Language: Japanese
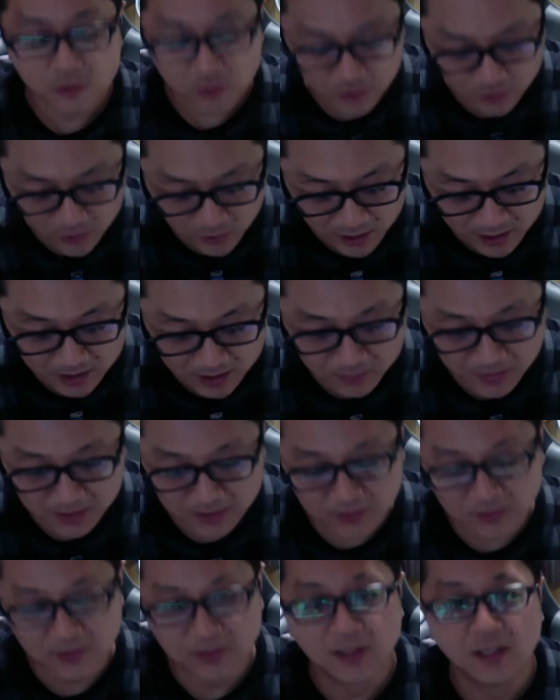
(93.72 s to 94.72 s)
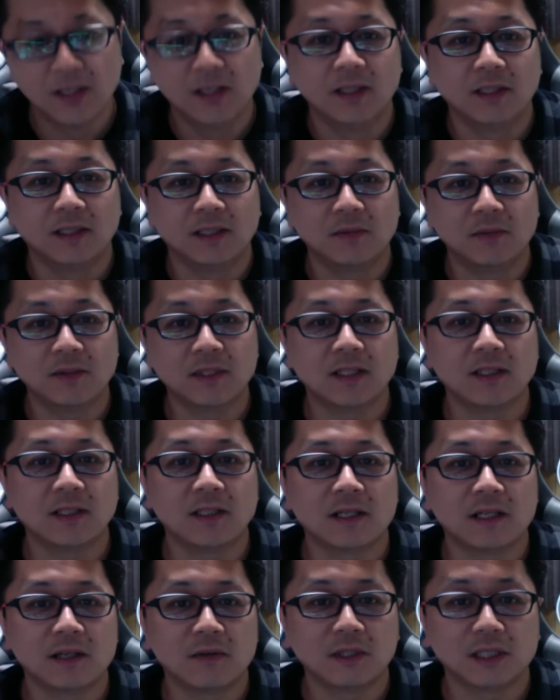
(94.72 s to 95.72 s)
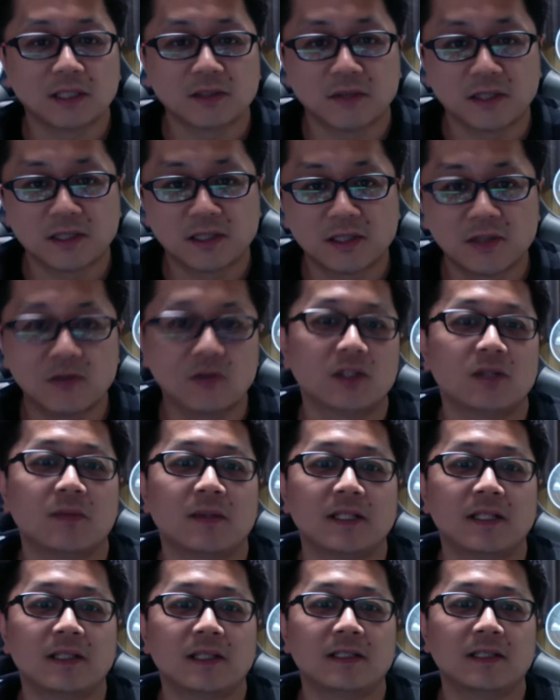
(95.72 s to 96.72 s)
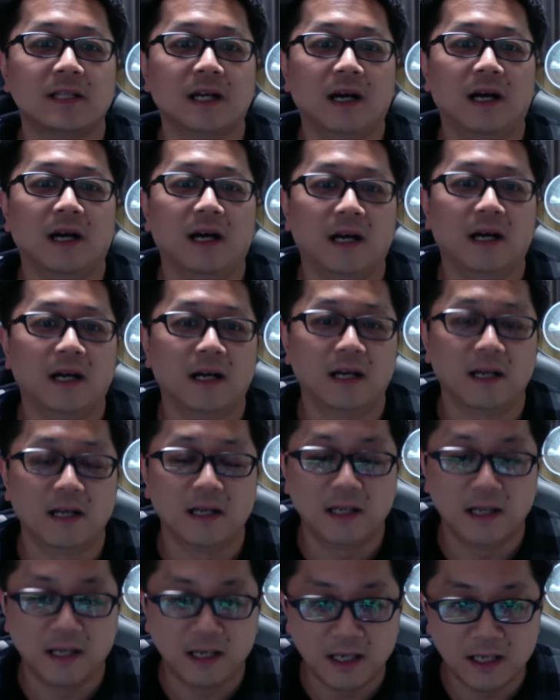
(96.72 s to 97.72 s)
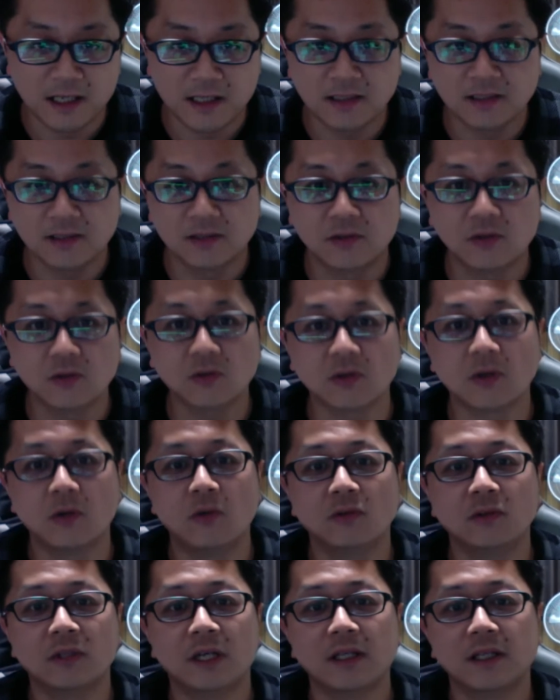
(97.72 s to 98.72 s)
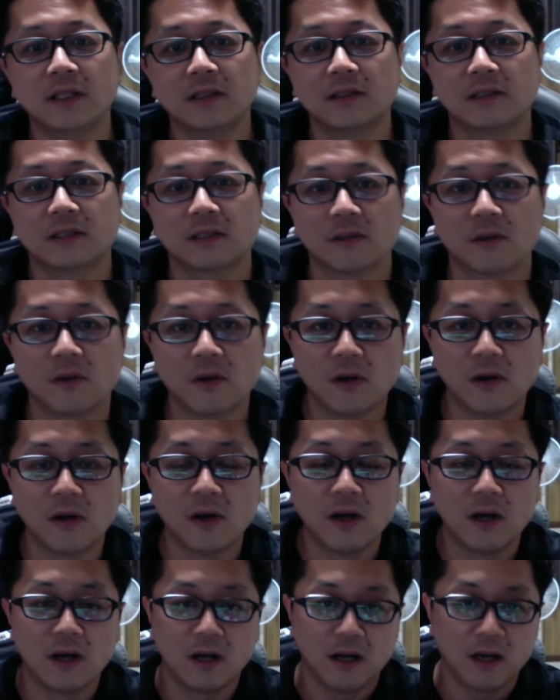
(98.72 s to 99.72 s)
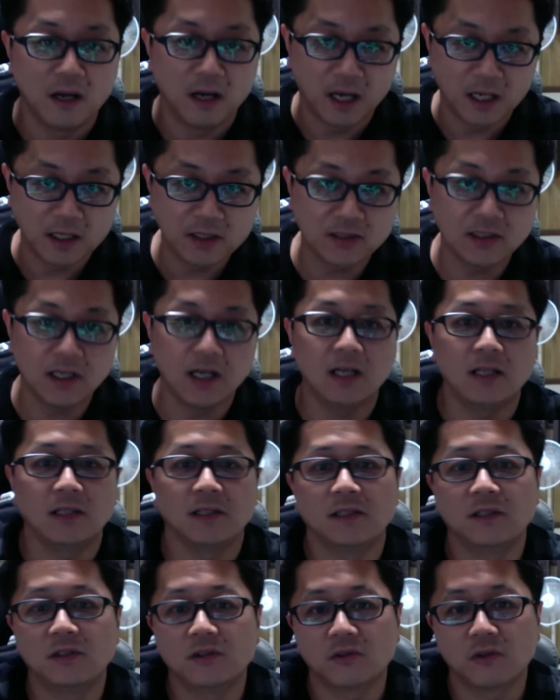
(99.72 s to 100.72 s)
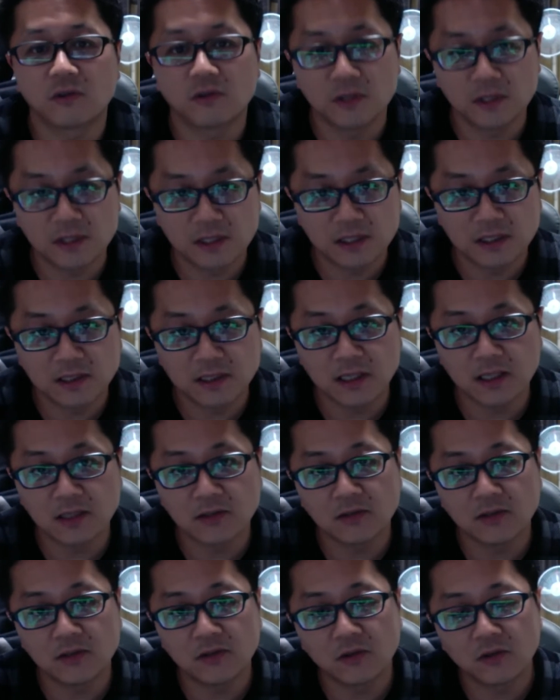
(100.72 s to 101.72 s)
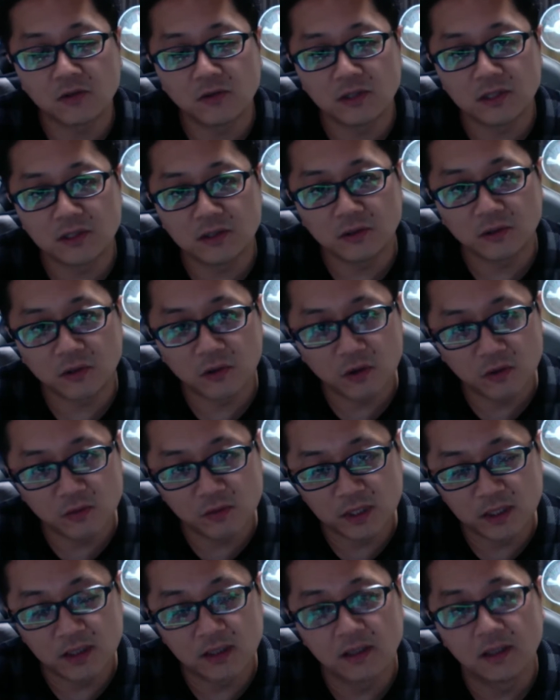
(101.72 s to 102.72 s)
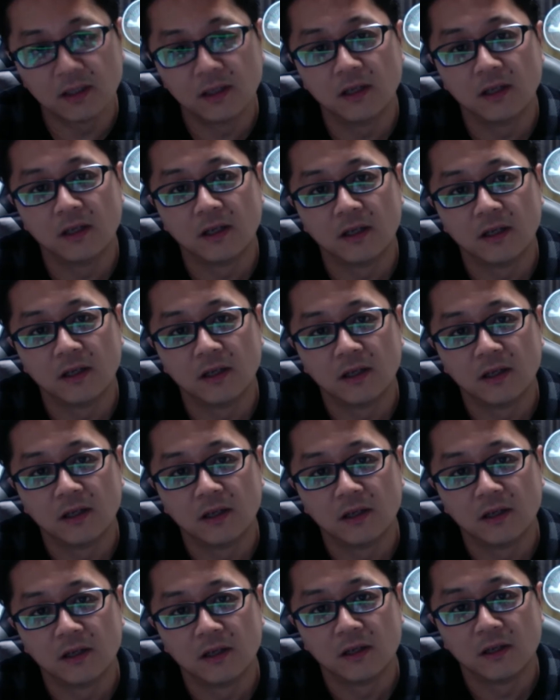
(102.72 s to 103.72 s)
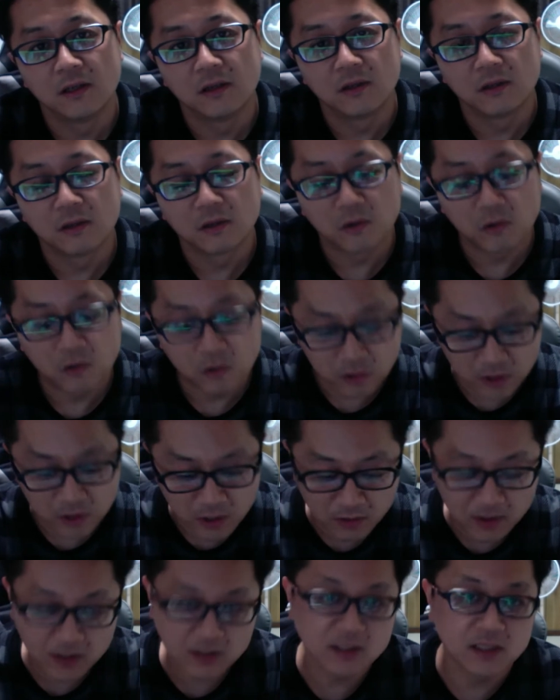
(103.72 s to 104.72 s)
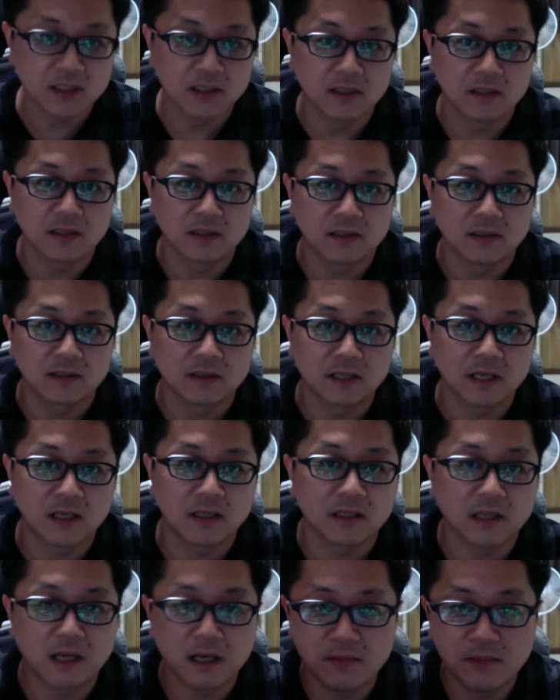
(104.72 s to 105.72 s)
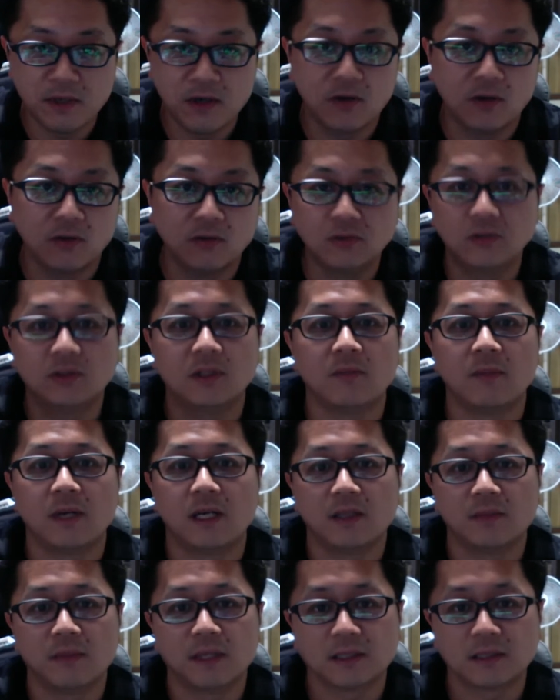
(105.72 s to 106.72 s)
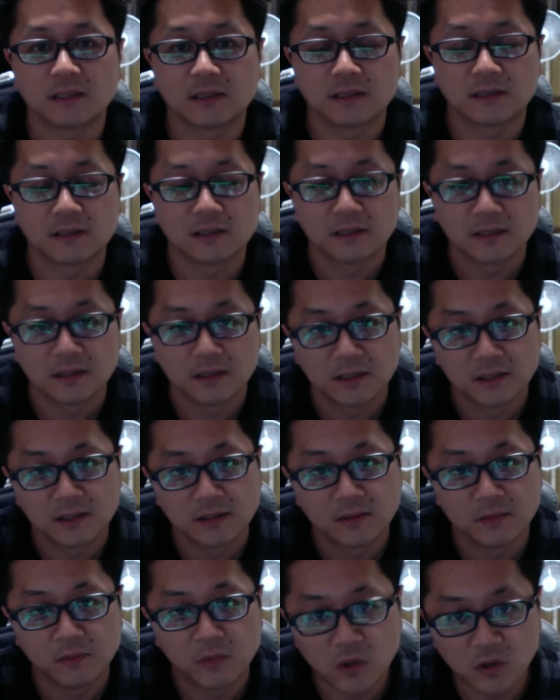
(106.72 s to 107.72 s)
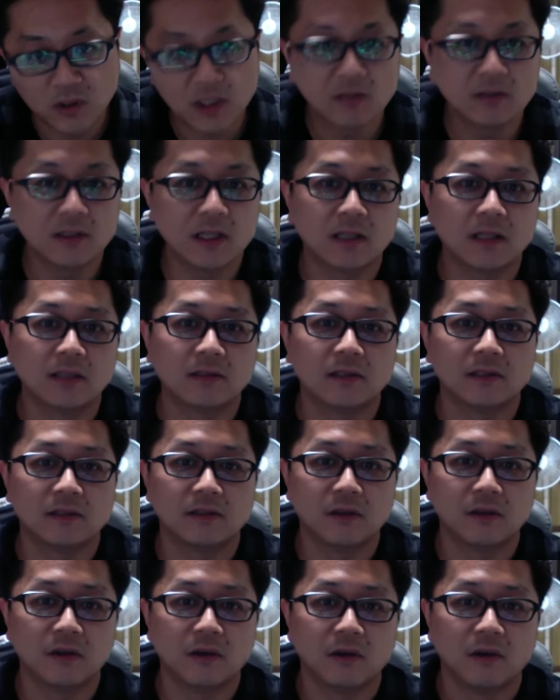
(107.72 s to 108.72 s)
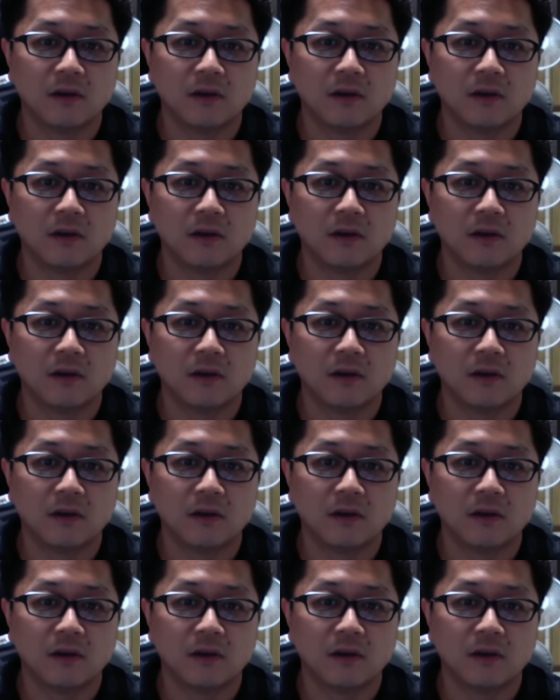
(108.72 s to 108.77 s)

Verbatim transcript: くお願いします。でも残念ながら私は遅刻しませんでした。はい。ということで本題なんですけど、明日にじゅうろくにち、さんがつにじゅうろくにちの土曜日、コロナワクチンさんかいめを打ってまいります。モデルナなんですよ。